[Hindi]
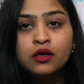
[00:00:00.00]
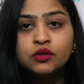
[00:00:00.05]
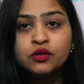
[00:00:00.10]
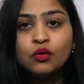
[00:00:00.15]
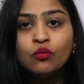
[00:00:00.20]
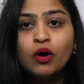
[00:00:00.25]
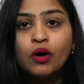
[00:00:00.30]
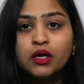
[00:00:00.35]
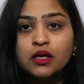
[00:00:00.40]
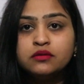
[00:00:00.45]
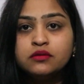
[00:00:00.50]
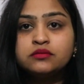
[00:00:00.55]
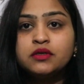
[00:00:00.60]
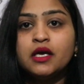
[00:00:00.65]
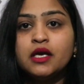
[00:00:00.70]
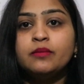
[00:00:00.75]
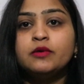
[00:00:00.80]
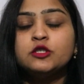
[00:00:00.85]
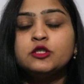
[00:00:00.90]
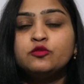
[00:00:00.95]
तो व्हाट इज
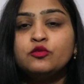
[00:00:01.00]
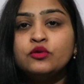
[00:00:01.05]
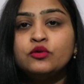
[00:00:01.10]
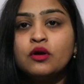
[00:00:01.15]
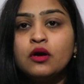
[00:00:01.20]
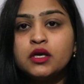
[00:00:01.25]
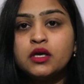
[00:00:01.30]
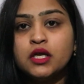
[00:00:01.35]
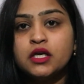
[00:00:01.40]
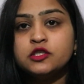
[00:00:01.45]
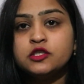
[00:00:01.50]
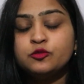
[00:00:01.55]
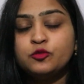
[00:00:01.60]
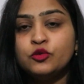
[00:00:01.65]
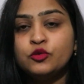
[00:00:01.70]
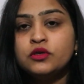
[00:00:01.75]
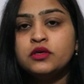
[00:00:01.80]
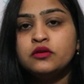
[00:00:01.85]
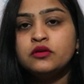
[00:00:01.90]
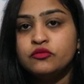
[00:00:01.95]
टेबल स्पून और टी
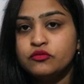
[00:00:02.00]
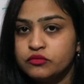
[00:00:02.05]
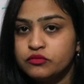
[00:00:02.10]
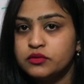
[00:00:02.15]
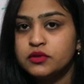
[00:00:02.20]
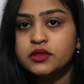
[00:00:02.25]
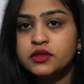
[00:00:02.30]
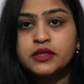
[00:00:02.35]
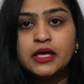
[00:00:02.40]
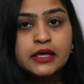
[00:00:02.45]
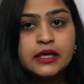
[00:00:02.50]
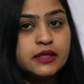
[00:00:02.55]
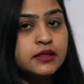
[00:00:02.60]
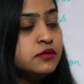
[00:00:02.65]
स्पून दैट